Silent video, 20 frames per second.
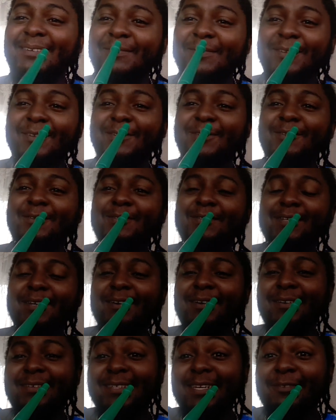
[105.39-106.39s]
já melhorou,
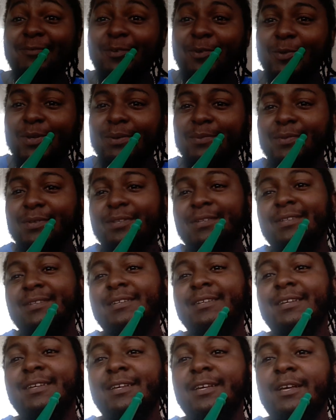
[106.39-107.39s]
já, já evoluímos.
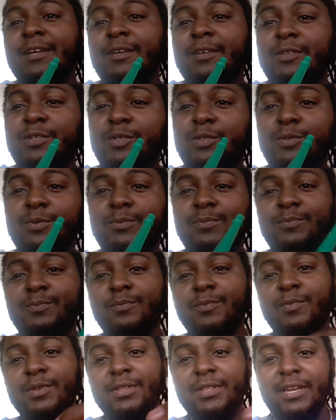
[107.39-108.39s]
Te
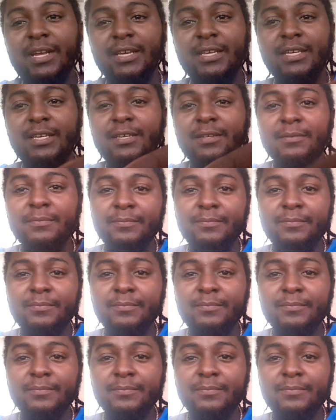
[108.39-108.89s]
mostrar aqui.